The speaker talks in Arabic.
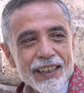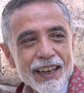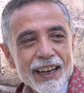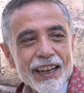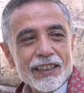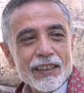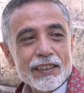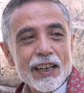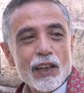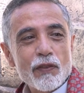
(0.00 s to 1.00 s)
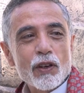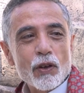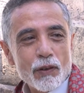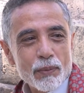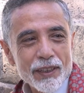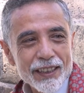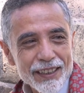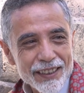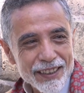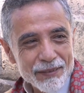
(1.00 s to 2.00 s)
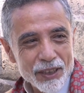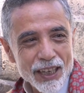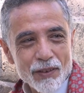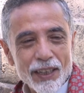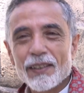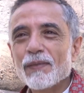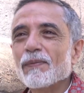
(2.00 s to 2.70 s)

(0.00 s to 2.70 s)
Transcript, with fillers: حصل لي فيه رعب ايش مش حصل؟